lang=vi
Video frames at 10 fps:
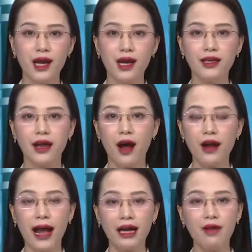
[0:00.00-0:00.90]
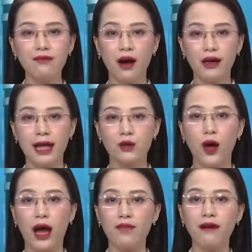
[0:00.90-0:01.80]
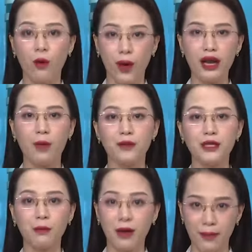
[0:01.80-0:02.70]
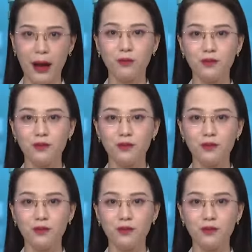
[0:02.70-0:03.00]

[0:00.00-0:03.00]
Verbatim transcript: Nhờ đó đã góp phần lan tỏa văn hóa đọc trong cộng đồng.